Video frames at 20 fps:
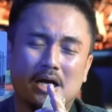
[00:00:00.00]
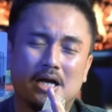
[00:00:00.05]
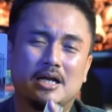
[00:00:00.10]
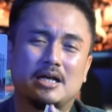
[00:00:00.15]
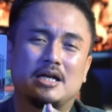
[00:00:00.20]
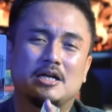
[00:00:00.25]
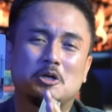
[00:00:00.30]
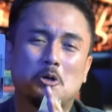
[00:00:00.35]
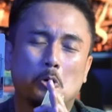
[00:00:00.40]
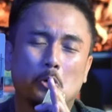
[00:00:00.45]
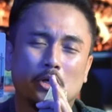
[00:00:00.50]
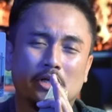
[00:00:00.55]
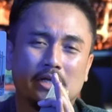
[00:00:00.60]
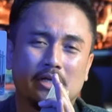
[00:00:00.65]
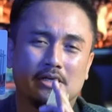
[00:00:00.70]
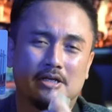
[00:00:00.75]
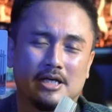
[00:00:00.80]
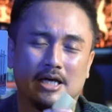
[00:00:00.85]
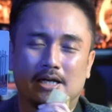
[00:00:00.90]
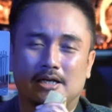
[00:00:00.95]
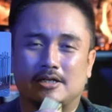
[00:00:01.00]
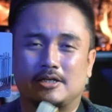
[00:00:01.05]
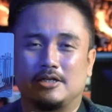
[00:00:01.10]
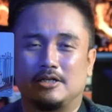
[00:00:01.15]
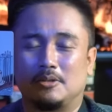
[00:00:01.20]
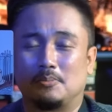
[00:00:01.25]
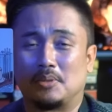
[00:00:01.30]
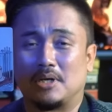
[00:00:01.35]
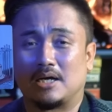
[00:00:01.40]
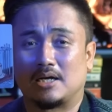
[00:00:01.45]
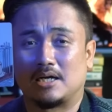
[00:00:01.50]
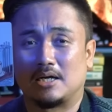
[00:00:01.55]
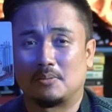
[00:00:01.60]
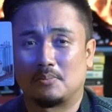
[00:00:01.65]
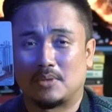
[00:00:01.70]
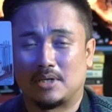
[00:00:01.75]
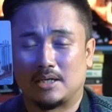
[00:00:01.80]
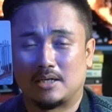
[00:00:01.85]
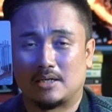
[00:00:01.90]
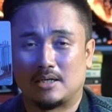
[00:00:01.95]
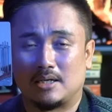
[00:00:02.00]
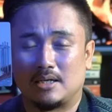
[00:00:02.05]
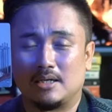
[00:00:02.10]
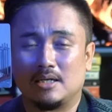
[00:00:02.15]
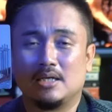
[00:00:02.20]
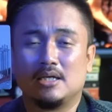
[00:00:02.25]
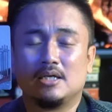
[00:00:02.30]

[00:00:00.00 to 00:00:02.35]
akan ada oligarki di belakang mereka.